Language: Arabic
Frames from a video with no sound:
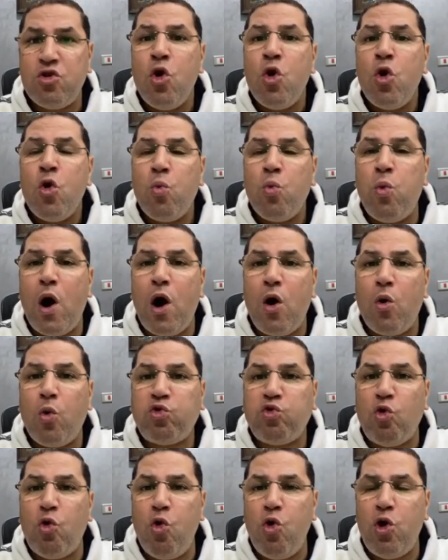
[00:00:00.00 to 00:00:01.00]

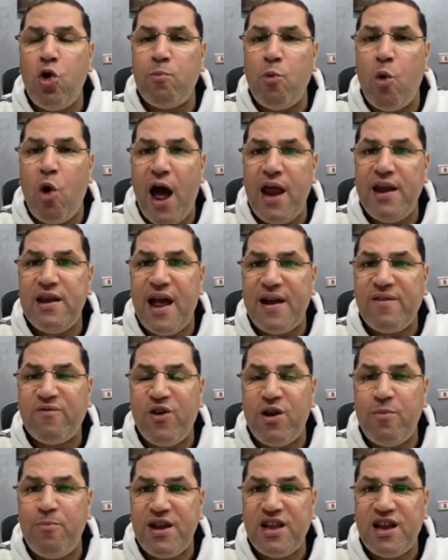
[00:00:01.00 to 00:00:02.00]
وظهور مهند في
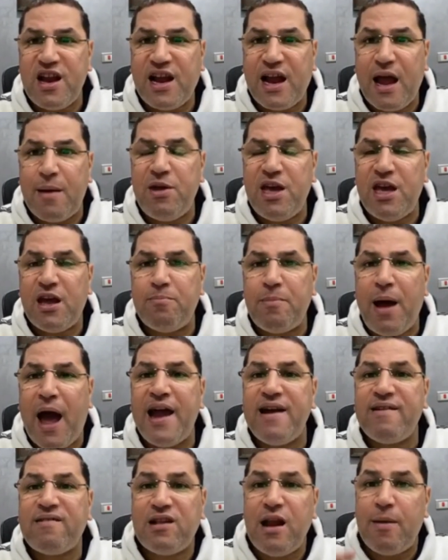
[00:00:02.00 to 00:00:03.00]
البيت الكبير
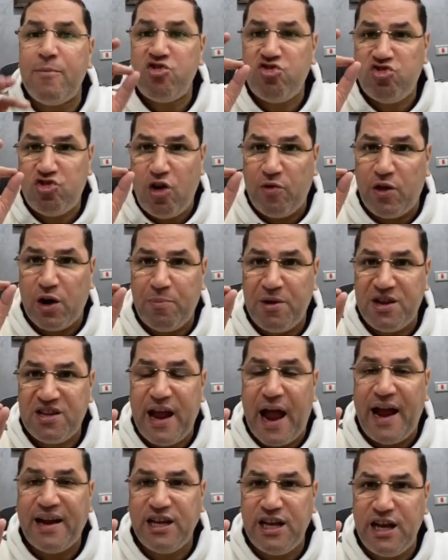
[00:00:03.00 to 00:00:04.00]
مع اسلام الشاطر
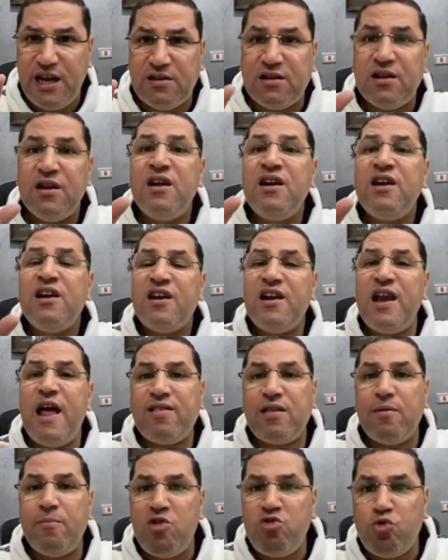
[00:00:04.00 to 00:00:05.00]
بالتحديد
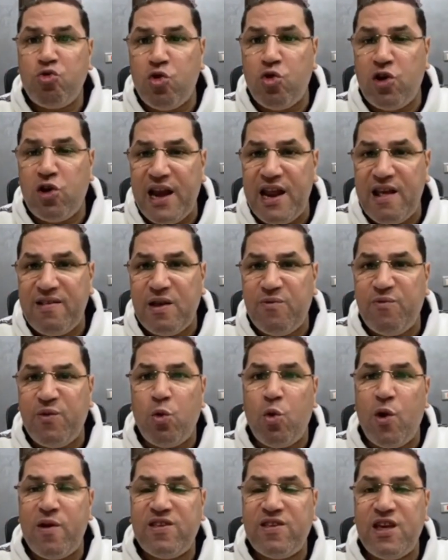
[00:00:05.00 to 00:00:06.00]
لازم اشكر عليه سيف
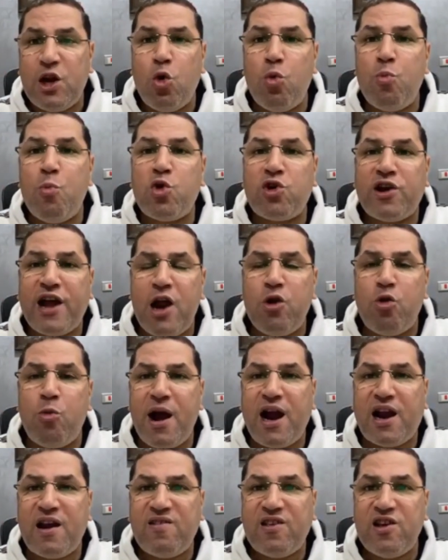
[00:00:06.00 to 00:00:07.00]
الوزيري ومرجان
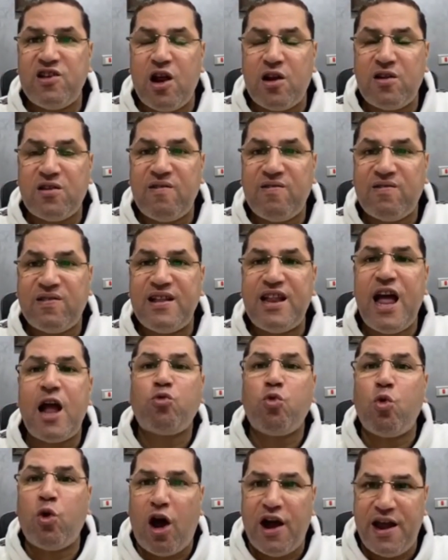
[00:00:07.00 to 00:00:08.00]
ومجلس اداره
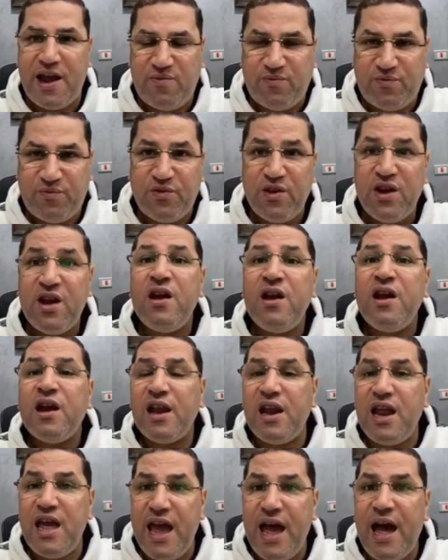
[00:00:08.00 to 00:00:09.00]
السادات ولايف
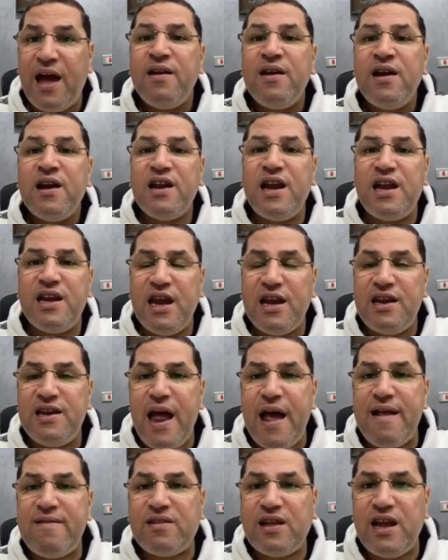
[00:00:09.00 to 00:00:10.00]
ليه؟ لان
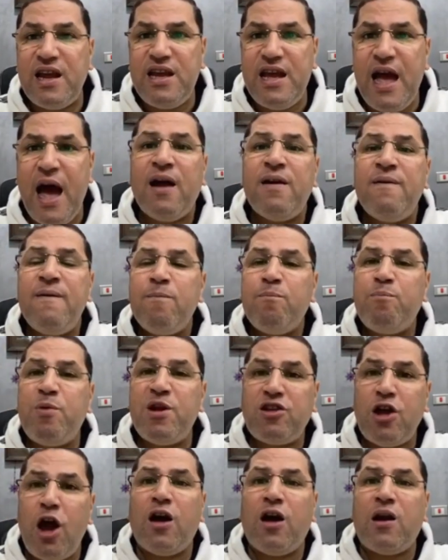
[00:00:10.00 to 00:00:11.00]
الناس دي
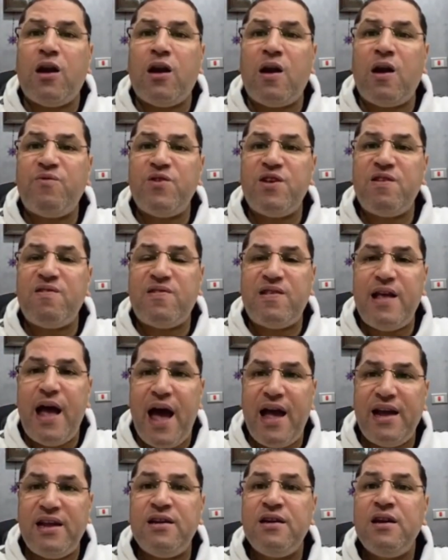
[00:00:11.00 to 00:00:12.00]
بتعرف
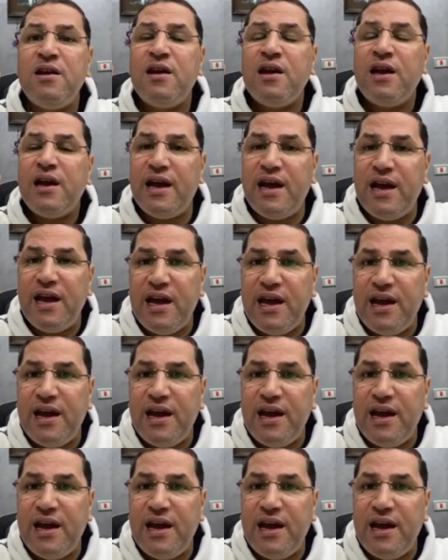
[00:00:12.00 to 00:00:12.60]
ازاي آه، آه،